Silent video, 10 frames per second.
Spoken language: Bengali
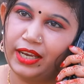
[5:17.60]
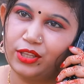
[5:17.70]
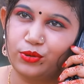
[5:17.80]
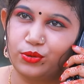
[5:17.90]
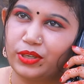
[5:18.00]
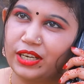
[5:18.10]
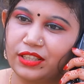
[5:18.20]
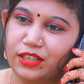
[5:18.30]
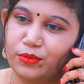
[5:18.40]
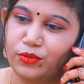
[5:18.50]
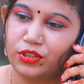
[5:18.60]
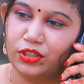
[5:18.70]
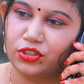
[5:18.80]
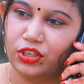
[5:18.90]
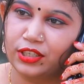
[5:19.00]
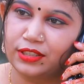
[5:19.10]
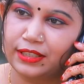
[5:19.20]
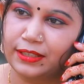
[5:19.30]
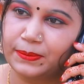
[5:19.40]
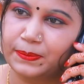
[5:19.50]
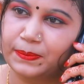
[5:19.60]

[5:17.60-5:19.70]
এই তো দুই একদিনের মধ্যে চলেন যাই